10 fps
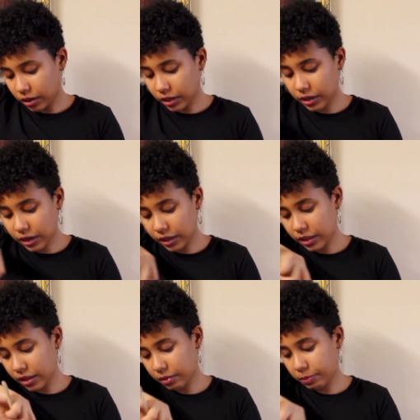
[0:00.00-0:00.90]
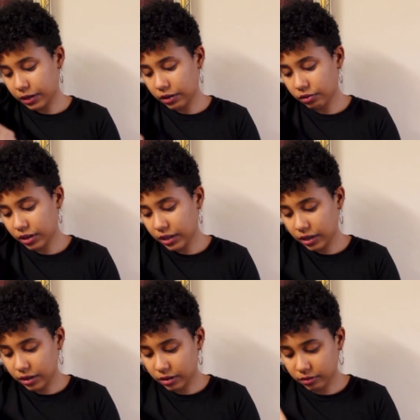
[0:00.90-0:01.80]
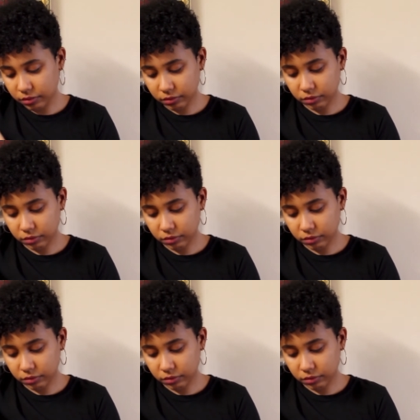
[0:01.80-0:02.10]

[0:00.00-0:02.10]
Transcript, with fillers: en realidad dependiendo la harina